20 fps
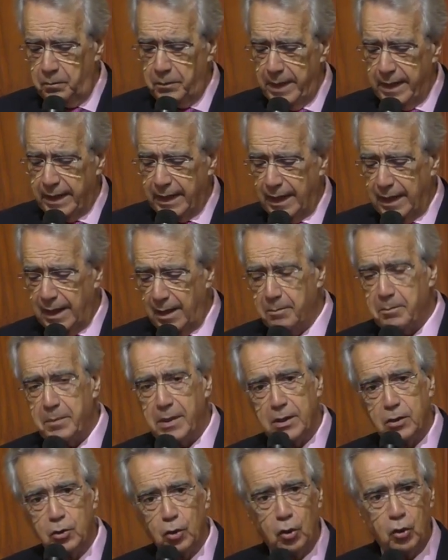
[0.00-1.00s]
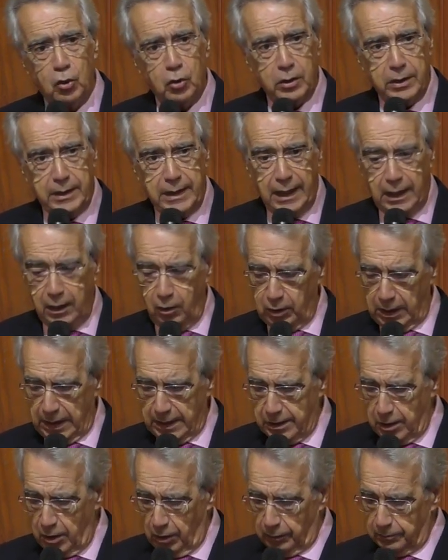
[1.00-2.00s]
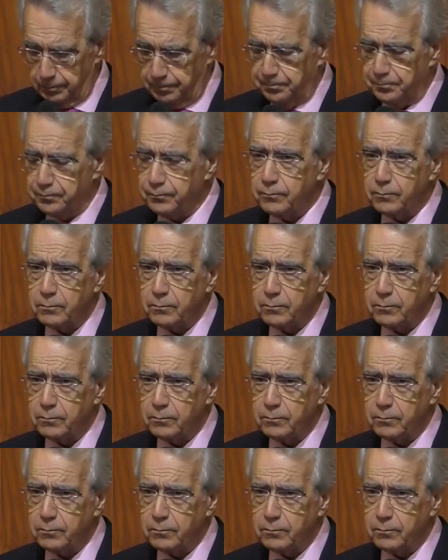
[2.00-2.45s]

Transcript: en el ámbito de la oración.